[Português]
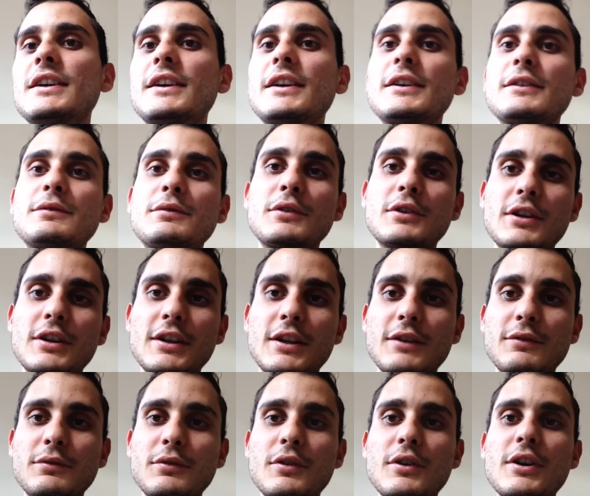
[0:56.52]
é, fora
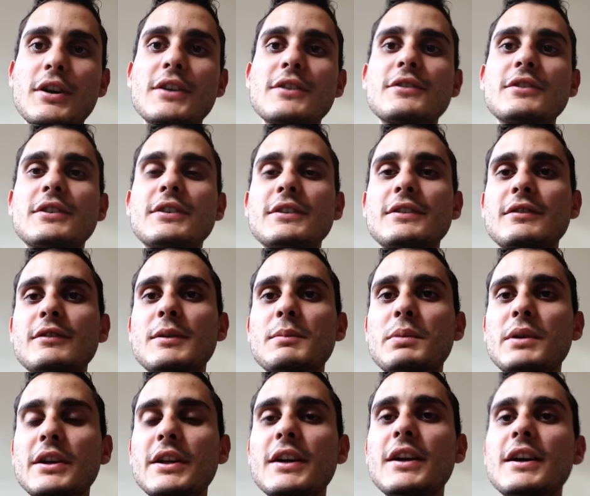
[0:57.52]
da Ford, que você vai
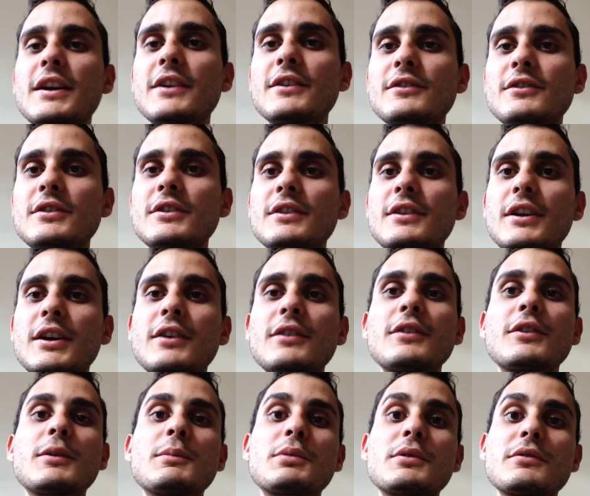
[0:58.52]
perder garantia e tal.
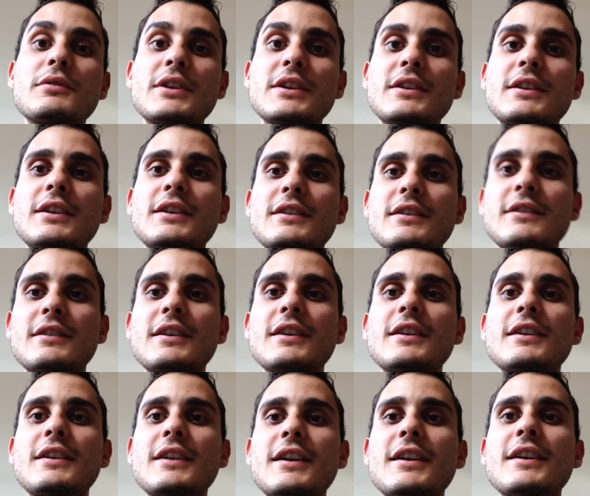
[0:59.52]
Então aproveita que você
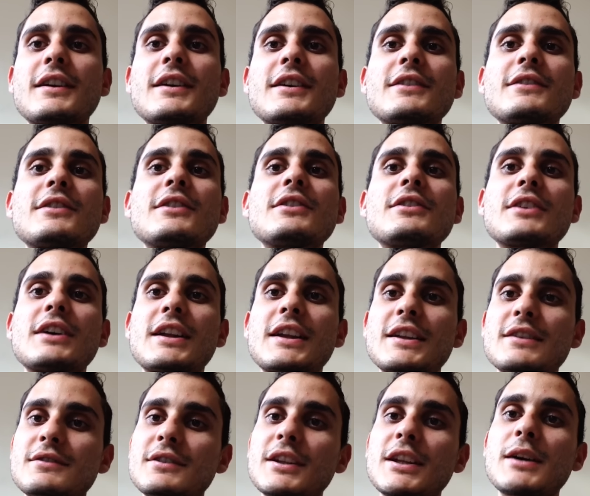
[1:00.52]
ainda está na garantia e já
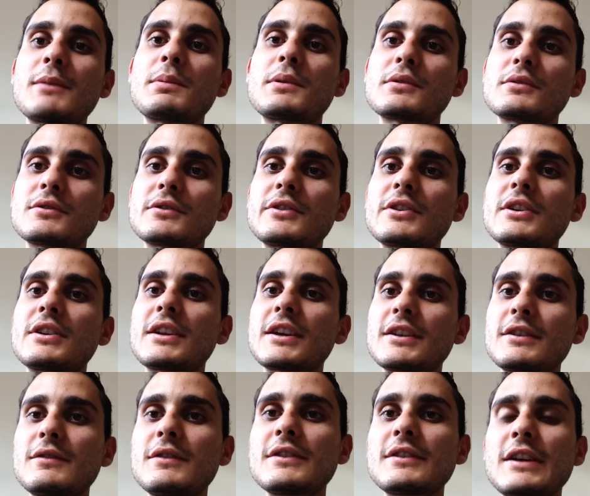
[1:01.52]
leva lá para consertar
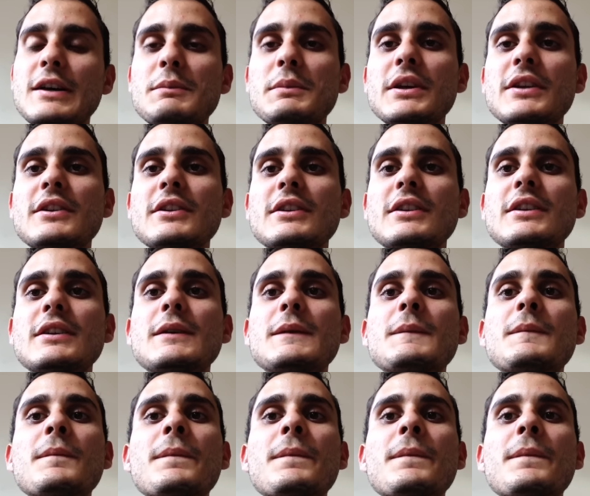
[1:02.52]
esse vazamento aqui.